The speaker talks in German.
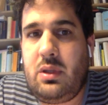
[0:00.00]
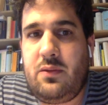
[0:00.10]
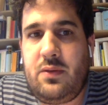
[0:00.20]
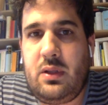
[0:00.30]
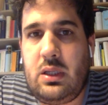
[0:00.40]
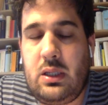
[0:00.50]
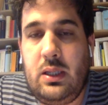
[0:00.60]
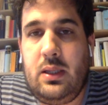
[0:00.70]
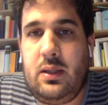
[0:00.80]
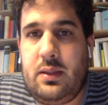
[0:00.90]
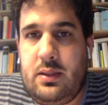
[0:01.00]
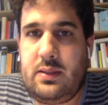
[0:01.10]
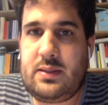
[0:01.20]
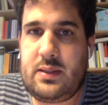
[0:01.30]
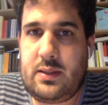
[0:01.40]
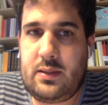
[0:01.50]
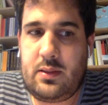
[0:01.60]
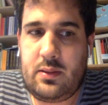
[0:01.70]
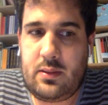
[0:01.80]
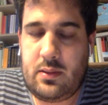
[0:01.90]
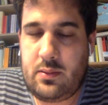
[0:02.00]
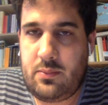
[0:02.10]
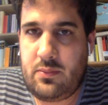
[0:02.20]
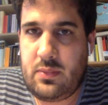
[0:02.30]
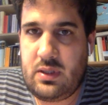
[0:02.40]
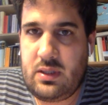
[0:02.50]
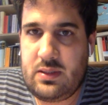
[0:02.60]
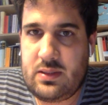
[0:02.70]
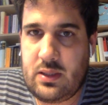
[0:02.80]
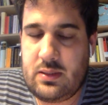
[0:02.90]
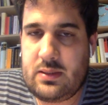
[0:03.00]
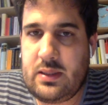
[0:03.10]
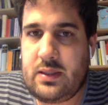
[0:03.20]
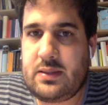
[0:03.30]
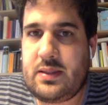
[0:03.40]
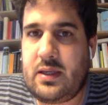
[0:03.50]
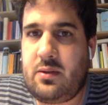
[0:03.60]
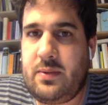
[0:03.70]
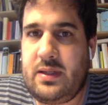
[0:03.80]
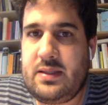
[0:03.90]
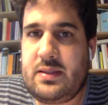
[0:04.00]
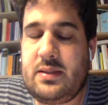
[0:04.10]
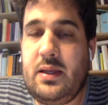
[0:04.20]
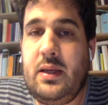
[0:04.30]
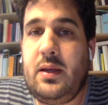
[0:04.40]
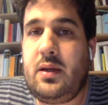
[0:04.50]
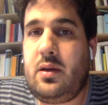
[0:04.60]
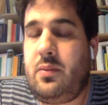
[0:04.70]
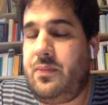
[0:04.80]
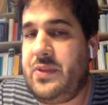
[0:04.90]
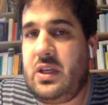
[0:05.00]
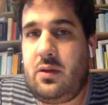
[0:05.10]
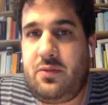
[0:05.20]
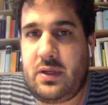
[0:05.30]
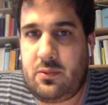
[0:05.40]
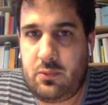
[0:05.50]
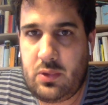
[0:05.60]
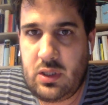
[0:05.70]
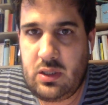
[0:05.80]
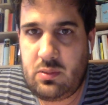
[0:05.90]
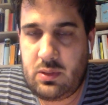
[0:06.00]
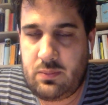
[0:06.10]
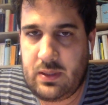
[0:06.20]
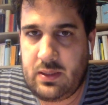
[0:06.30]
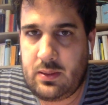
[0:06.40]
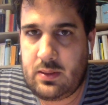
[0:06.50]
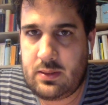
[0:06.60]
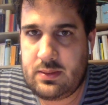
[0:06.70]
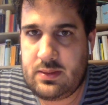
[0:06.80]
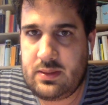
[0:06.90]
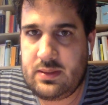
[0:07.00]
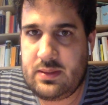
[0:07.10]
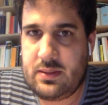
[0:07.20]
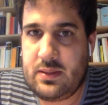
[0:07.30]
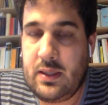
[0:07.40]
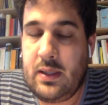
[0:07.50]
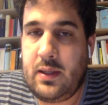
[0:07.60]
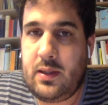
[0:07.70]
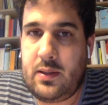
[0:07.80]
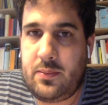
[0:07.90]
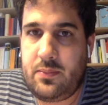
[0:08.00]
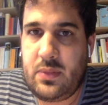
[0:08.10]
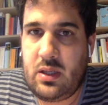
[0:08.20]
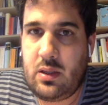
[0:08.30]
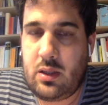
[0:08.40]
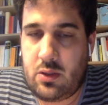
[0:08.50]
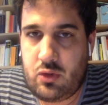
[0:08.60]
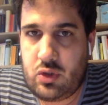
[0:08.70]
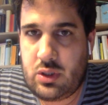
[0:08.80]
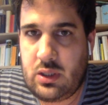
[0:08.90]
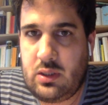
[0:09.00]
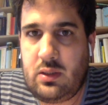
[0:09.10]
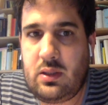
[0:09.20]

Ich finde diese ähm, Distanzlernsequenzen, ähm, die Gefernunterricht mit meinen Klassen, die sind ähm, anstrengend.